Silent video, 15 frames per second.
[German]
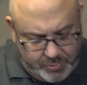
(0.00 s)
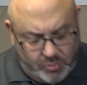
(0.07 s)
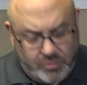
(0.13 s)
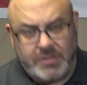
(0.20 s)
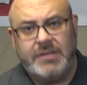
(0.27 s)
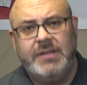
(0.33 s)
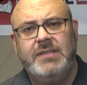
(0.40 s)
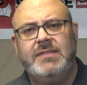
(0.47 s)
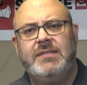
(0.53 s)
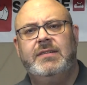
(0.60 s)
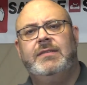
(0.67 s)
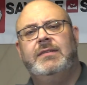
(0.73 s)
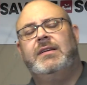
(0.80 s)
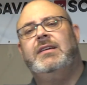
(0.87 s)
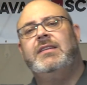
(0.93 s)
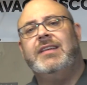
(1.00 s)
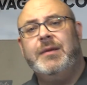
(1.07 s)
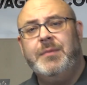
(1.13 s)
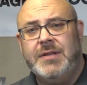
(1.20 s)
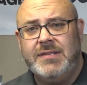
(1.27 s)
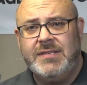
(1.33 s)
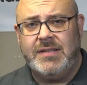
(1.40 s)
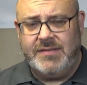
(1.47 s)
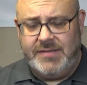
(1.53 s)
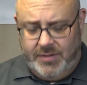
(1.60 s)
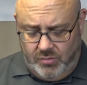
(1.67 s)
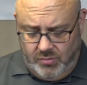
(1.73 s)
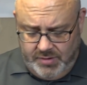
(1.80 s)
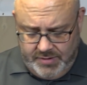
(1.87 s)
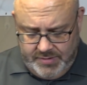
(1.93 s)
Punkt ist,
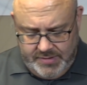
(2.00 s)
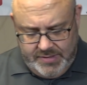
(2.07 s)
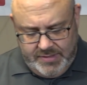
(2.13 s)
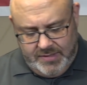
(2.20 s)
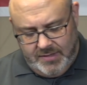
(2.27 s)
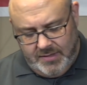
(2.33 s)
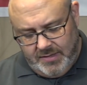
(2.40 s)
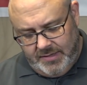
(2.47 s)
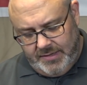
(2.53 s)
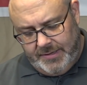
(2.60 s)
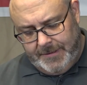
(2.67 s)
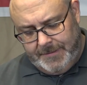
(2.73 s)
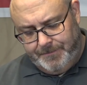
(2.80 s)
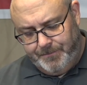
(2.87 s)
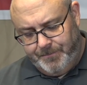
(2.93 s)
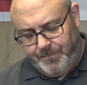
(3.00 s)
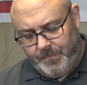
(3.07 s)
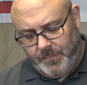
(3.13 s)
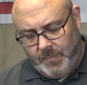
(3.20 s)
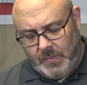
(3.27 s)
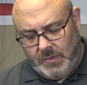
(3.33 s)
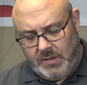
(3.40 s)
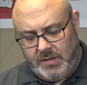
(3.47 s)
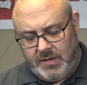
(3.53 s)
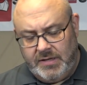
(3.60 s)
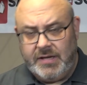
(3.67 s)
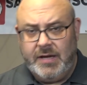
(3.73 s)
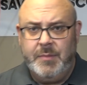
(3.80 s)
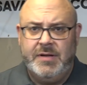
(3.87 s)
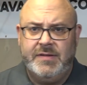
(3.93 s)
Getriebedistanzierung. Ähm,
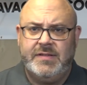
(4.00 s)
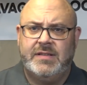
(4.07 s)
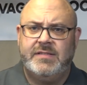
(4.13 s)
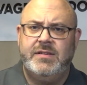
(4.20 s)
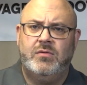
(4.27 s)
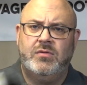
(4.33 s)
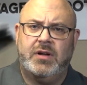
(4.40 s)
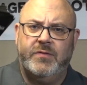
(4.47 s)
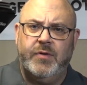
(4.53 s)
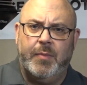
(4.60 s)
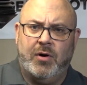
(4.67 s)
Getriebedistanzierung, dafür